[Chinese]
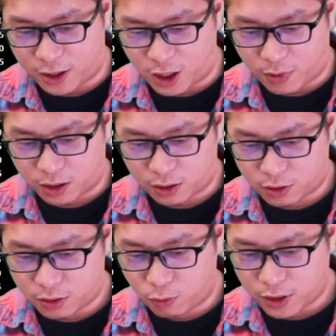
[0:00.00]
K 棒了。
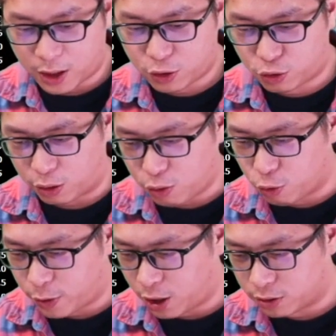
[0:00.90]
就是我在选股
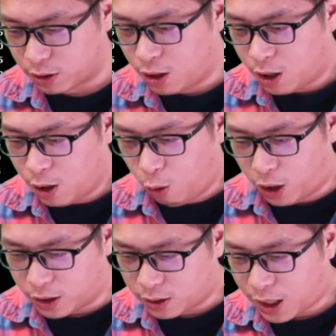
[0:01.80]
票的时候，我
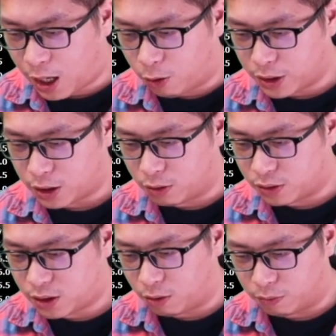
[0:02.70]
很讨厌有
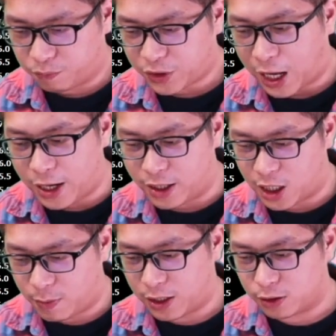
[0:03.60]
这种大黑
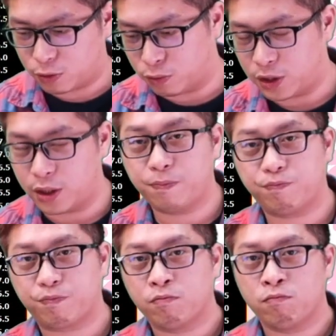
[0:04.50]
K 棒出现。
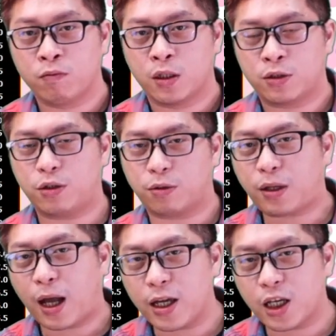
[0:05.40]
就这种
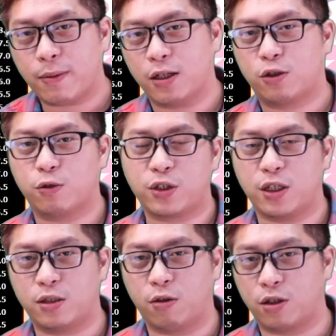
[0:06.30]
大黑 K 棒出
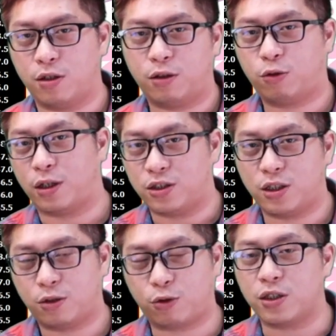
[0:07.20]
现之后，可能短
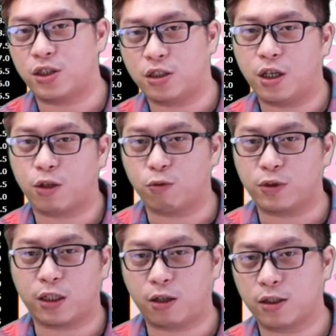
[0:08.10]
期短期内股
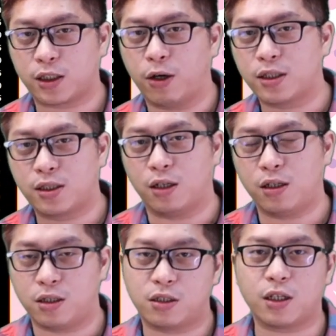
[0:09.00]
价都要稍微整
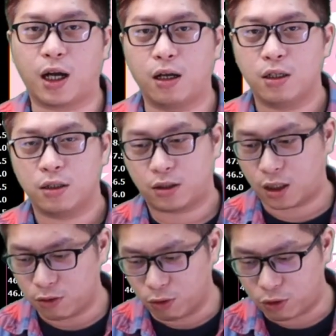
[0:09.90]
理一下。这
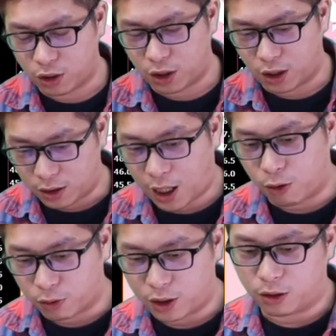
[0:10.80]
个是我觉得很
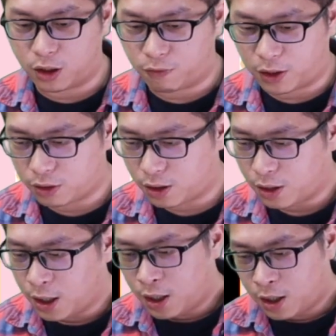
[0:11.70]
讨厌的地方。所以
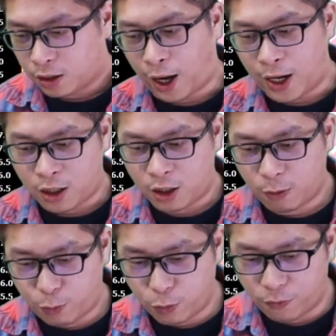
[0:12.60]
台泥
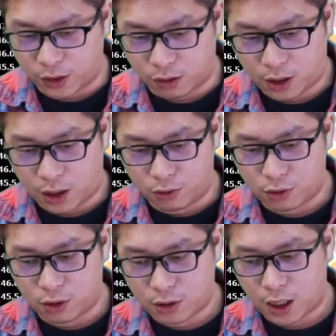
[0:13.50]
的部分的话，我
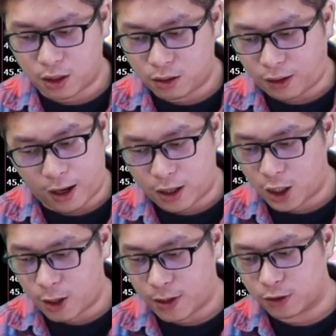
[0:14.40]
觉得这一根大黑
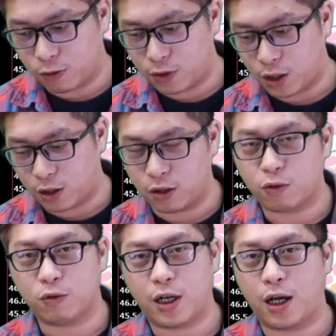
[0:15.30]
K 棒出现，可能
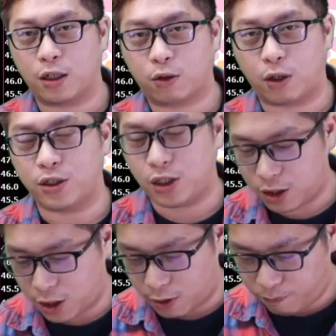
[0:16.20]
股价短期
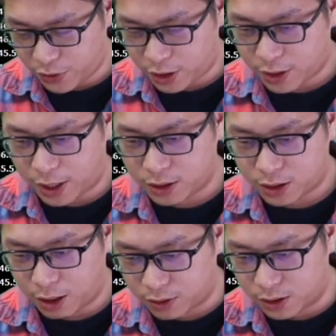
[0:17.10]
内应该
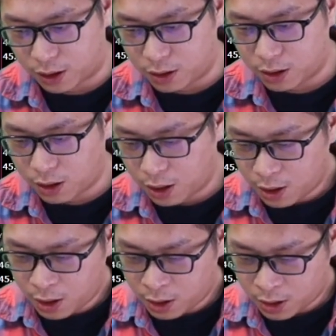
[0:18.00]
是要整理了。
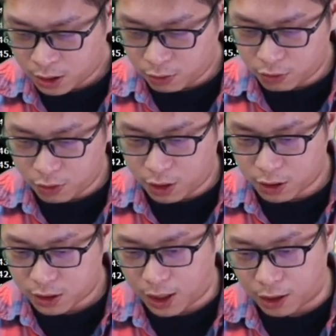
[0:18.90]
那至于
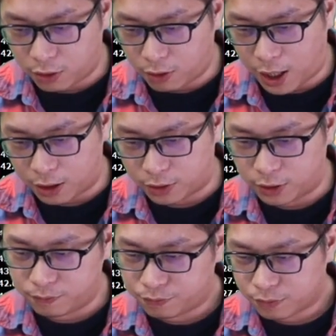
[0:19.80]
说长荣行
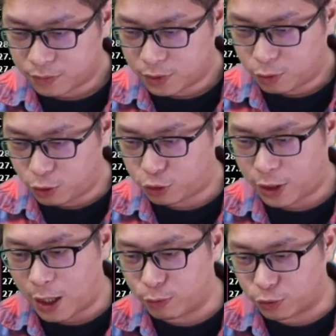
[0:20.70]
呢，我就觉
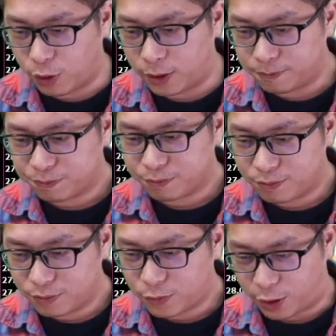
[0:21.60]
得它还不错啊。
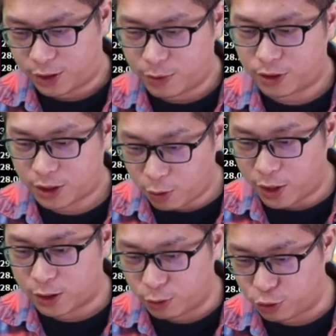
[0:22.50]
对这边这个
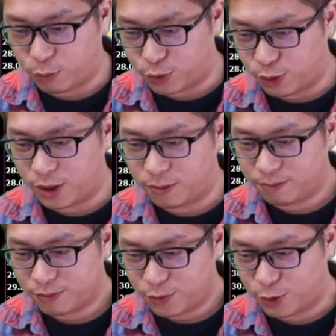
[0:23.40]
位置我就觉得不错了，
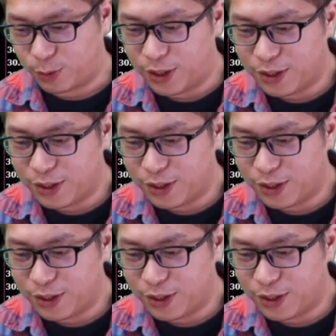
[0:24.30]
为什么？